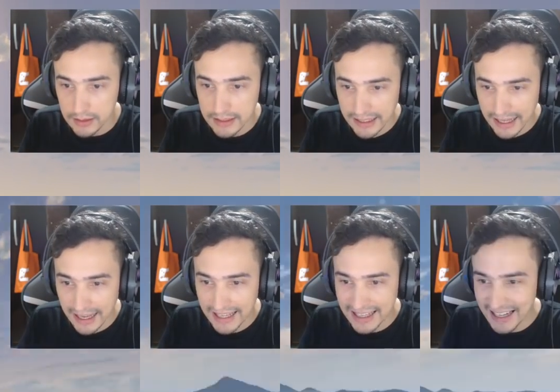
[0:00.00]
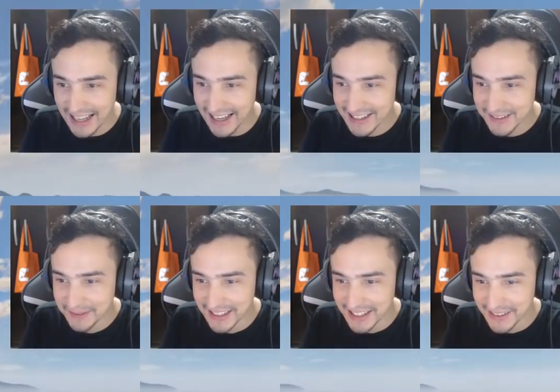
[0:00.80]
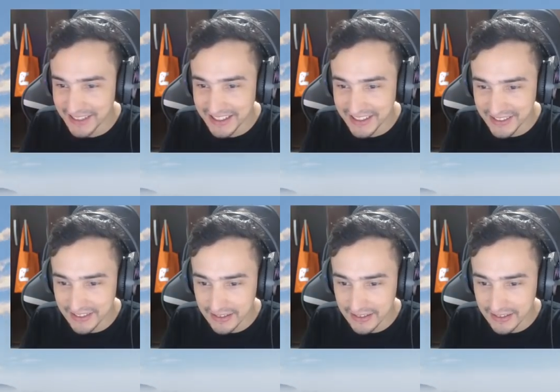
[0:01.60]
Caraca, moleque, olha isso.